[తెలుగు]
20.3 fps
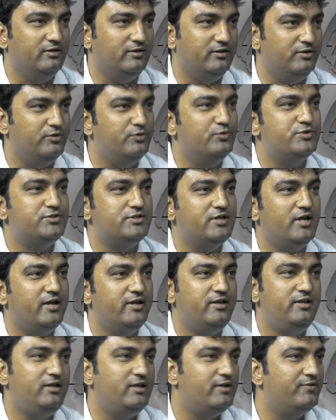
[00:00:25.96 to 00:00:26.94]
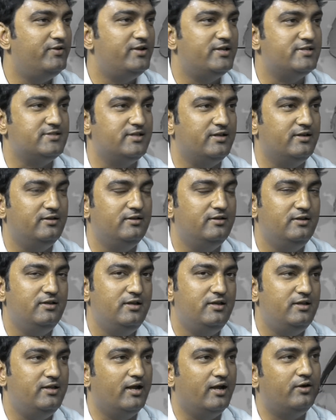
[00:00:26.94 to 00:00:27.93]
న్యూస్ కానీ ఏమైనా సరే
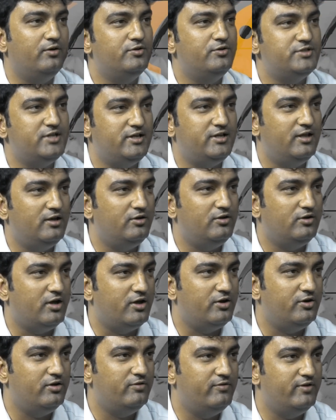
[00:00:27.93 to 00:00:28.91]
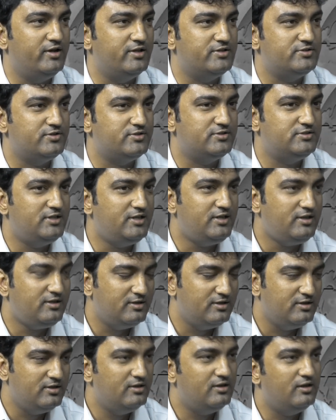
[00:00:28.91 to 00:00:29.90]
ఎక్కడో చైనాలో కరోనా వైరస్ వస్తే
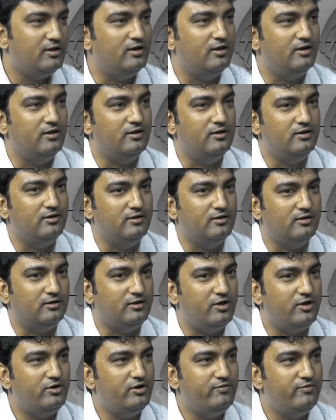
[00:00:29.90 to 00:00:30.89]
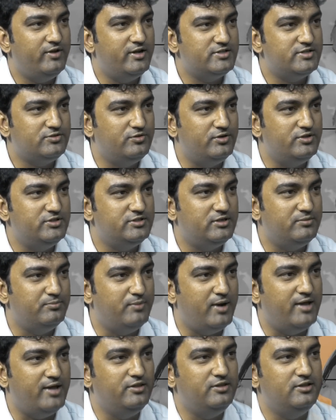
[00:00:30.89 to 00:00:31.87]
కరోనా వైరస్ గురించిన
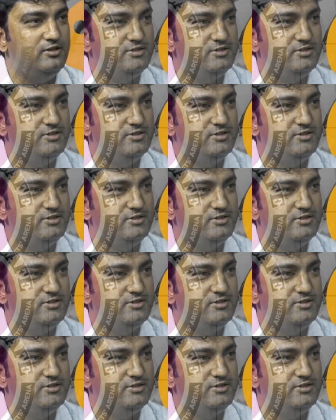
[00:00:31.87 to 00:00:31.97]
బాధితుల